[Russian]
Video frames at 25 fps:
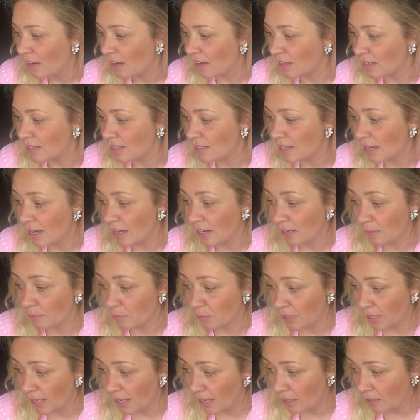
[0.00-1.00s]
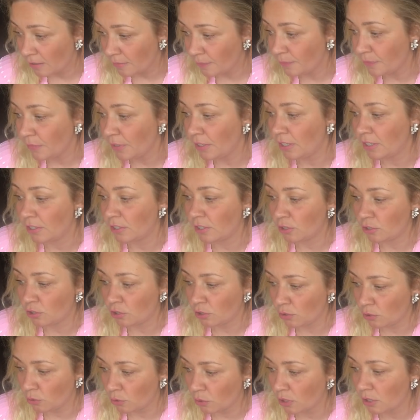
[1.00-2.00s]
А, Сарой Блэр и
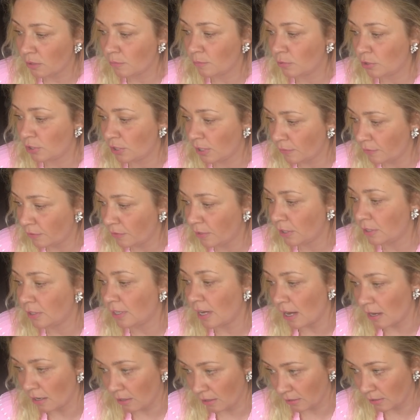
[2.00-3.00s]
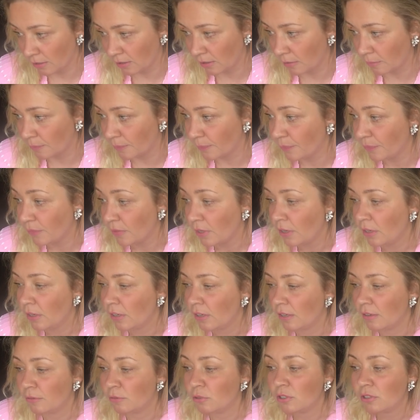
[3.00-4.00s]
кинорежиссером Джеффри Дарлингом.
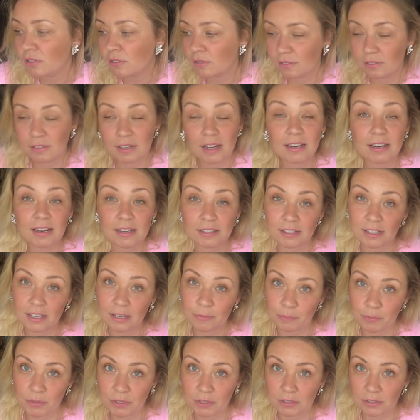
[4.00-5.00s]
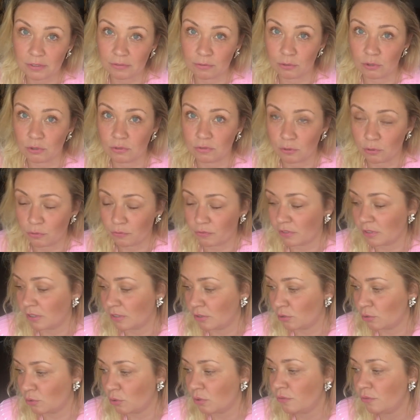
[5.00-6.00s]
И вот как они описывают свою
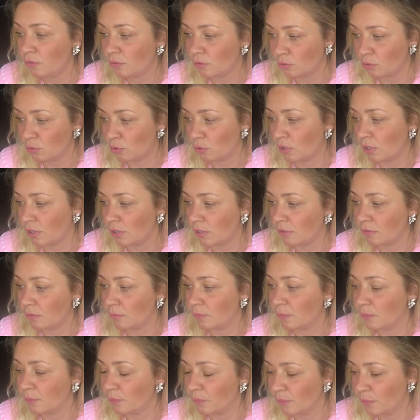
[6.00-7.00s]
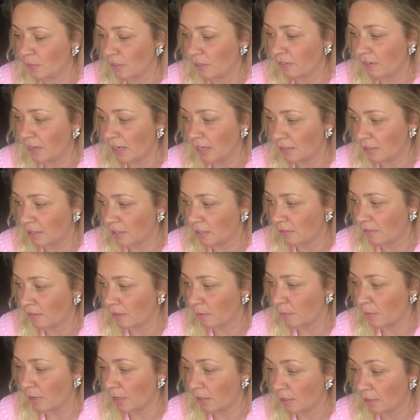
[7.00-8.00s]
философию, что они говорят о
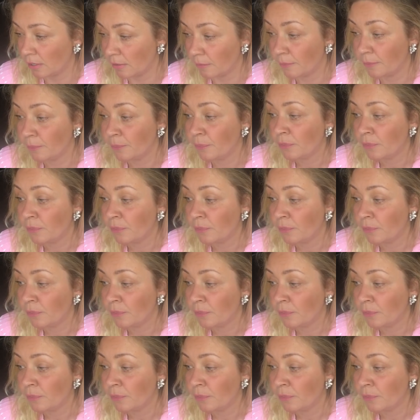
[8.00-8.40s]
своей марке.